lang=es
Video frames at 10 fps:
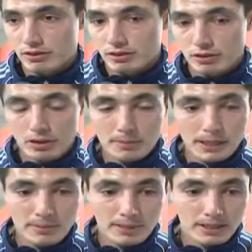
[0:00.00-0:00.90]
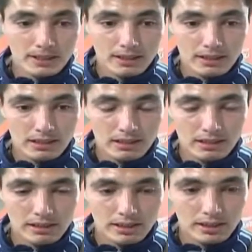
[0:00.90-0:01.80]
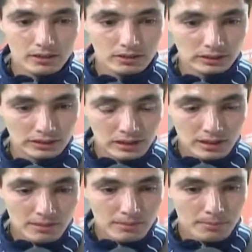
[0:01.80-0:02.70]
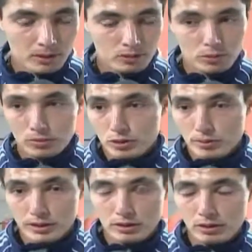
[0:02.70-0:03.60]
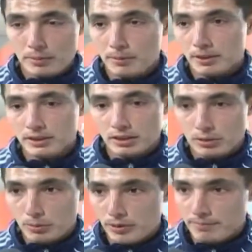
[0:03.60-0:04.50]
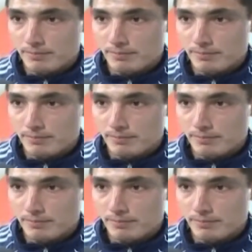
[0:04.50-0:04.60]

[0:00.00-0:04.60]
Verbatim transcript: no, le miré más al arquero pero tuvo mucho mérito también porque se tiró muy